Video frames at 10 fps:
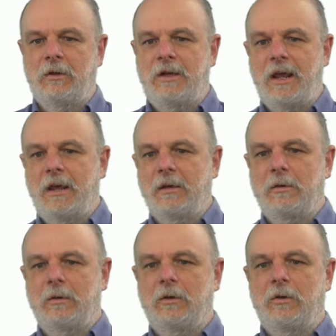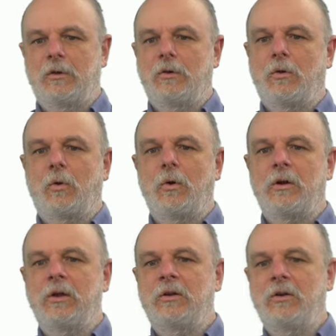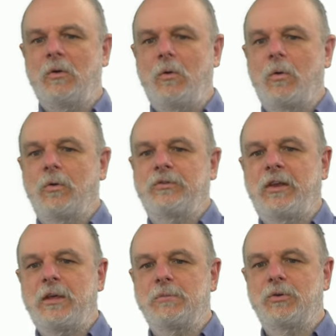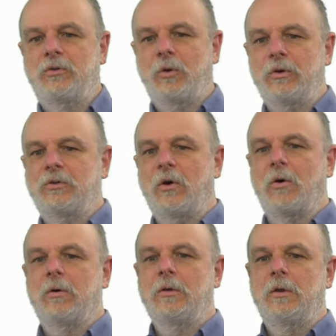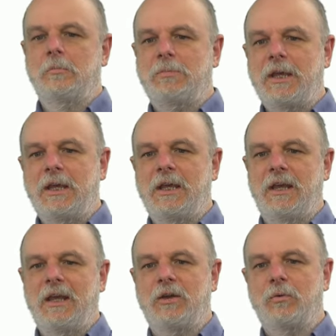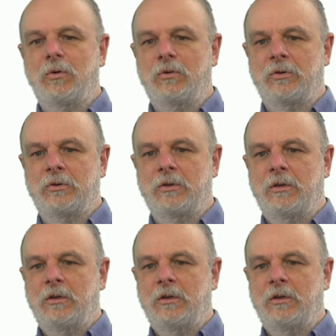で、これを積分取ると b イコール